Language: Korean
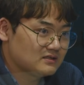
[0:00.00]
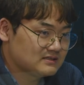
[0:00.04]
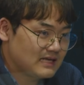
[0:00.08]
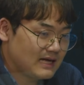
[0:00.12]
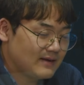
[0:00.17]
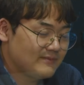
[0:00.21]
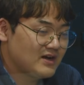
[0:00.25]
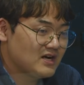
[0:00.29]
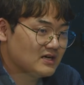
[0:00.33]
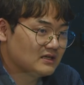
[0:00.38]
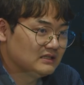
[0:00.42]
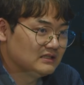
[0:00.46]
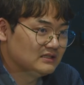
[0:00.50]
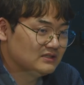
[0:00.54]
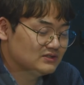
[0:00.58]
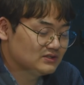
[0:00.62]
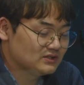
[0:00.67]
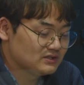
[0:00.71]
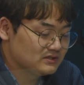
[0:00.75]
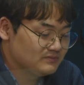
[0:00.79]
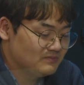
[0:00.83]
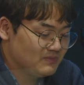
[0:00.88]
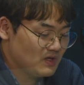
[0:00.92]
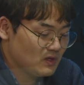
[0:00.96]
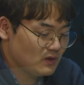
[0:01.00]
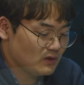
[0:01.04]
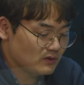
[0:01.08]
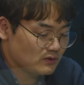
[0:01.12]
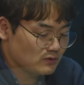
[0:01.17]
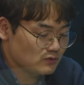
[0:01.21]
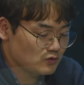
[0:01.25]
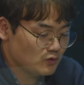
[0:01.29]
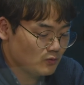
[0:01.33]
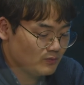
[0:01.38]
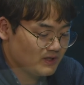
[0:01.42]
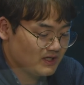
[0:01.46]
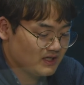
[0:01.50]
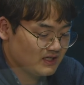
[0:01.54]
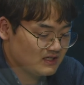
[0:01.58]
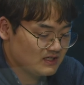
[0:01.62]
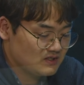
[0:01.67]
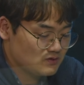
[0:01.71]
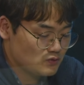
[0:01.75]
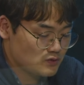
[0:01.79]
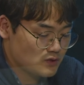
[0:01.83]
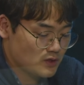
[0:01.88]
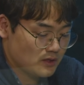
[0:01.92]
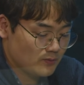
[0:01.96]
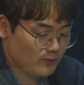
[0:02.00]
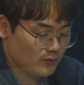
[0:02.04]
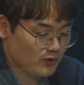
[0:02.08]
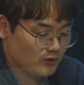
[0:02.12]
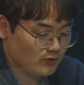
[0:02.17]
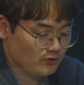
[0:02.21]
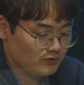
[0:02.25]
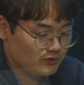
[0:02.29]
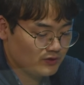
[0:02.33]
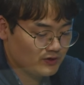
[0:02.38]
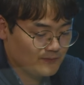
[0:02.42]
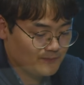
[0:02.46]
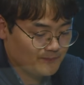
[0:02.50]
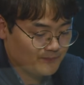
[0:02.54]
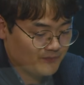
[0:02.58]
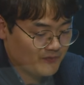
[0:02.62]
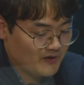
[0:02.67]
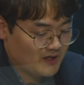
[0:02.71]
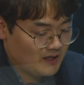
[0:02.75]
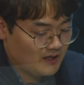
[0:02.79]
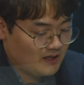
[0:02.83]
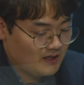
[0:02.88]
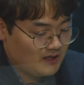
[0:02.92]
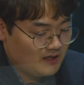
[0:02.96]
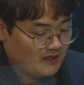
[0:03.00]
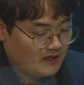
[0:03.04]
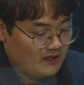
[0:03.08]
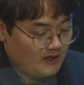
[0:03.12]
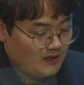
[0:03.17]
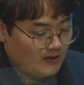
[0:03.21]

사망을 흥미거리로 소비하는 이 조선을 보였고요. 음.